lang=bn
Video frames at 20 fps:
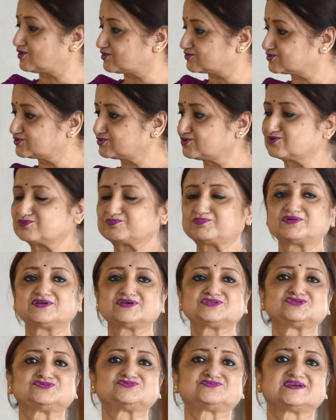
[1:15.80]
কখনো ওপরে
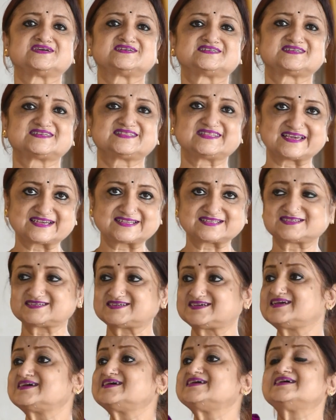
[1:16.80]
ছুটে এসে দেখছি
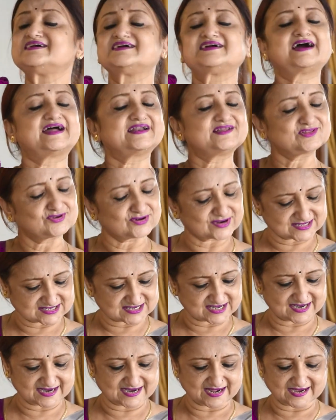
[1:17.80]
গাড়ি ধোয়ার
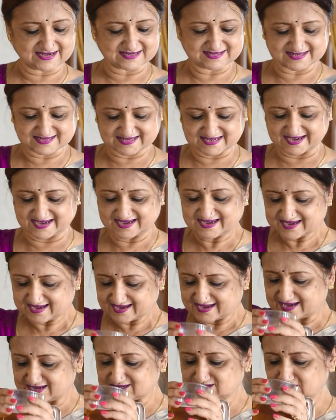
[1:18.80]
ছেলেরা আসছে
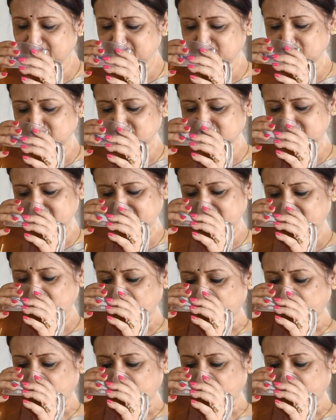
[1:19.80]
এইসব করছি